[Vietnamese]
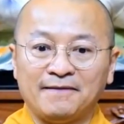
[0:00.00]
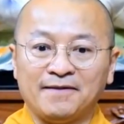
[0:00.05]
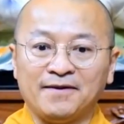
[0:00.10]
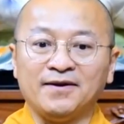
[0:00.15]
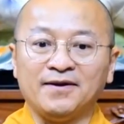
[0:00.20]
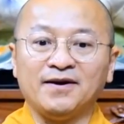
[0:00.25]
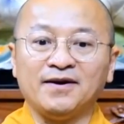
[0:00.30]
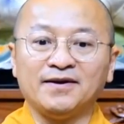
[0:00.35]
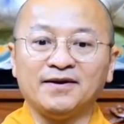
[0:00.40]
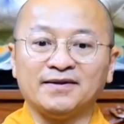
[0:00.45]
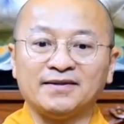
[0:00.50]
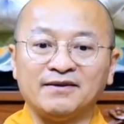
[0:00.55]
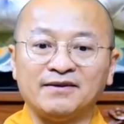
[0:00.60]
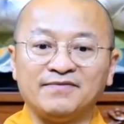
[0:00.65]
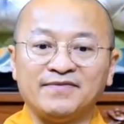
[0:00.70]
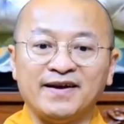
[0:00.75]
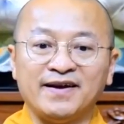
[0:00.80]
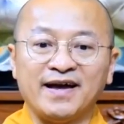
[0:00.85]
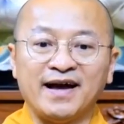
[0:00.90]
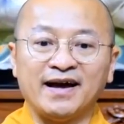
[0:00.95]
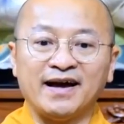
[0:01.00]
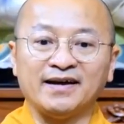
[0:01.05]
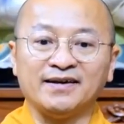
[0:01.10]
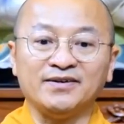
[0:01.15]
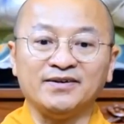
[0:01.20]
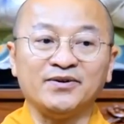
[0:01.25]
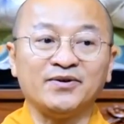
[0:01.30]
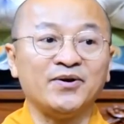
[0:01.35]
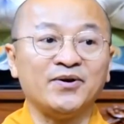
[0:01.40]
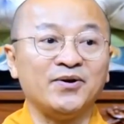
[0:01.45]
Do đó người ta phải
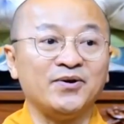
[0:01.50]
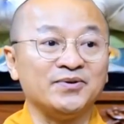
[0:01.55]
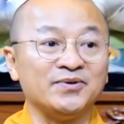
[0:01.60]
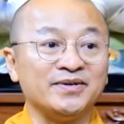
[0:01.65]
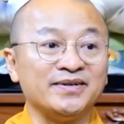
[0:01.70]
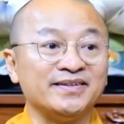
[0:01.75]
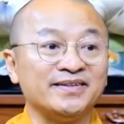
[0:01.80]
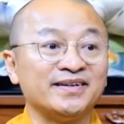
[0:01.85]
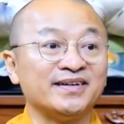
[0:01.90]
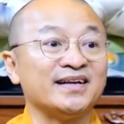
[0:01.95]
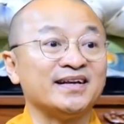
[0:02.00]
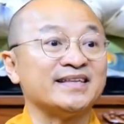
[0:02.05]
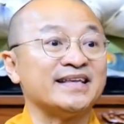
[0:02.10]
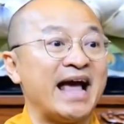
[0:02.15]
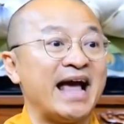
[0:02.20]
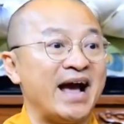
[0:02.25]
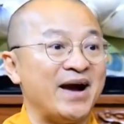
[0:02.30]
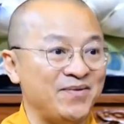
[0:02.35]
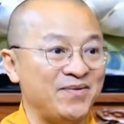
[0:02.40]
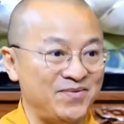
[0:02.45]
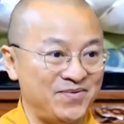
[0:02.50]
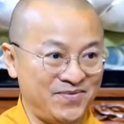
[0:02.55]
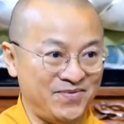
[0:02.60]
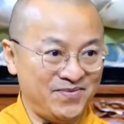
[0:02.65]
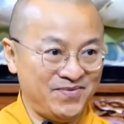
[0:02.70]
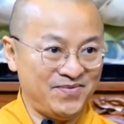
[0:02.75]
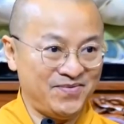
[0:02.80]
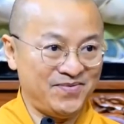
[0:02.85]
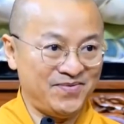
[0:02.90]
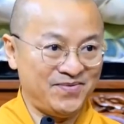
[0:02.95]
ăn lương khô với hình thức là cháo,
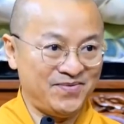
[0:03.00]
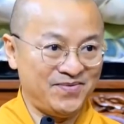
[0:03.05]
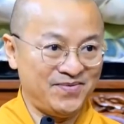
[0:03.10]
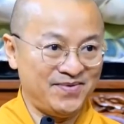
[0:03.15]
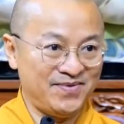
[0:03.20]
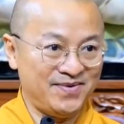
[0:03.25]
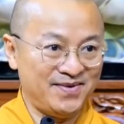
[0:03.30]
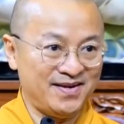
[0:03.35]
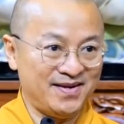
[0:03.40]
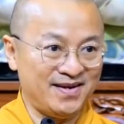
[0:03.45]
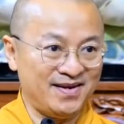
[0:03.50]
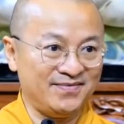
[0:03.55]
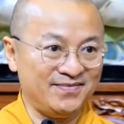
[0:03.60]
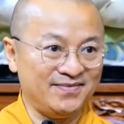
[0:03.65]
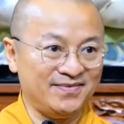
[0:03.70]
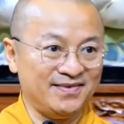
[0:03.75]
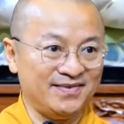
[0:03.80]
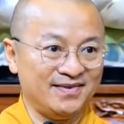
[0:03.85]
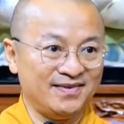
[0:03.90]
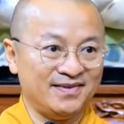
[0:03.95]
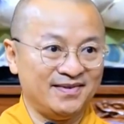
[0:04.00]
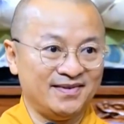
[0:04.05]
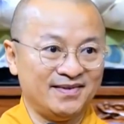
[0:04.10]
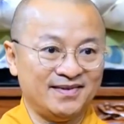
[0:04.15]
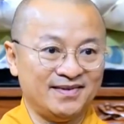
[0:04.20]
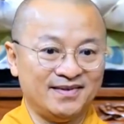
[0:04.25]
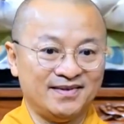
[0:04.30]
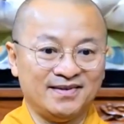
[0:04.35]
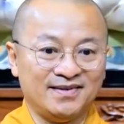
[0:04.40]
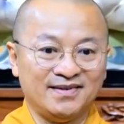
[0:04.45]
thấy không?
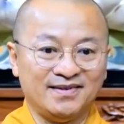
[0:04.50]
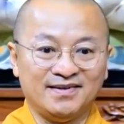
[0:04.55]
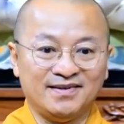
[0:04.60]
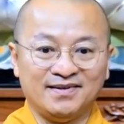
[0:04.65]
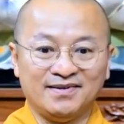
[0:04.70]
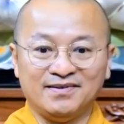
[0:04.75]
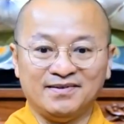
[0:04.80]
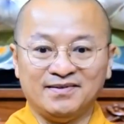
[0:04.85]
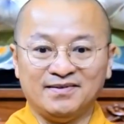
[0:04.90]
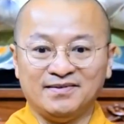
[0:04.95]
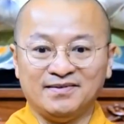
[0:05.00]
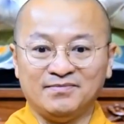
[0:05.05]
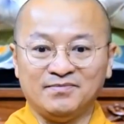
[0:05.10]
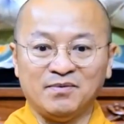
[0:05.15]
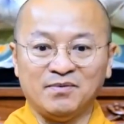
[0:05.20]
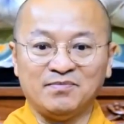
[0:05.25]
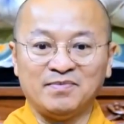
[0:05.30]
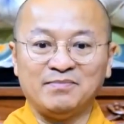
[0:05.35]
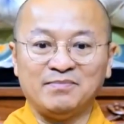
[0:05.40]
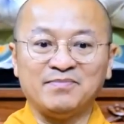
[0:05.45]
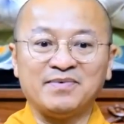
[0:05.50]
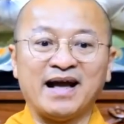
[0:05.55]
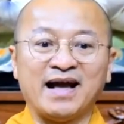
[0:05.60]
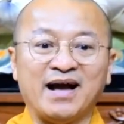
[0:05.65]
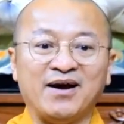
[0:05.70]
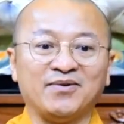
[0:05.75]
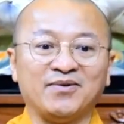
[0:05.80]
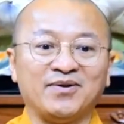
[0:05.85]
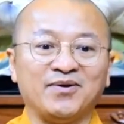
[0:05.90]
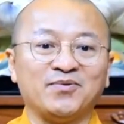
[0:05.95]
Một nắm
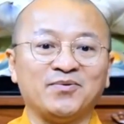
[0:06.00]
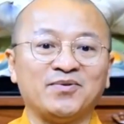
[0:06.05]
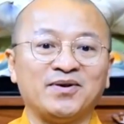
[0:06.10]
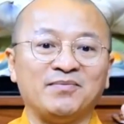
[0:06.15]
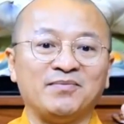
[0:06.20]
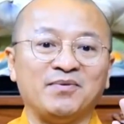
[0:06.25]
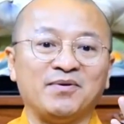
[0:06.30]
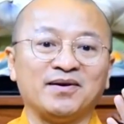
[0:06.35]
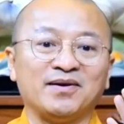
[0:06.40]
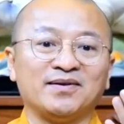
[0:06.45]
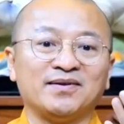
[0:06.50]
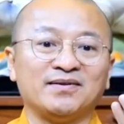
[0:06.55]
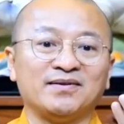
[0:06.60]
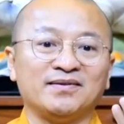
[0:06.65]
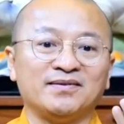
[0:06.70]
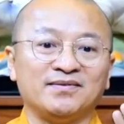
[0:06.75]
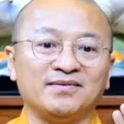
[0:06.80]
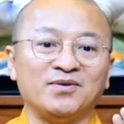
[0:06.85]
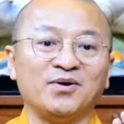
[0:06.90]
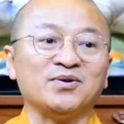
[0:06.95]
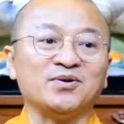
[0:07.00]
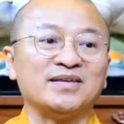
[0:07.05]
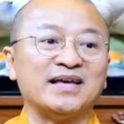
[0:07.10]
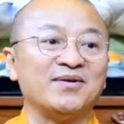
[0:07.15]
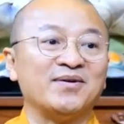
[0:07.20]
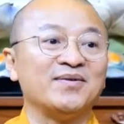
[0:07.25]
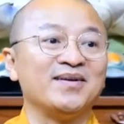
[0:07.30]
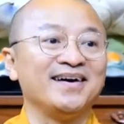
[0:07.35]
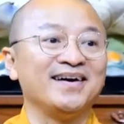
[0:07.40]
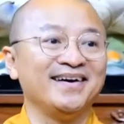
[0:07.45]
gạo nấu ra một cái nồi
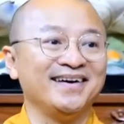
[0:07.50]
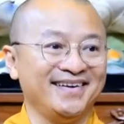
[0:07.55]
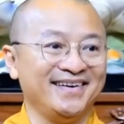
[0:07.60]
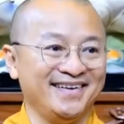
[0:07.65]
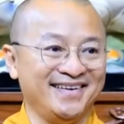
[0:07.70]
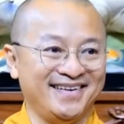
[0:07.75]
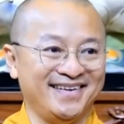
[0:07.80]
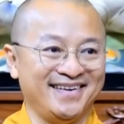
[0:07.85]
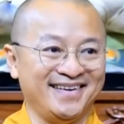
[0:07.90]
cháo lớn.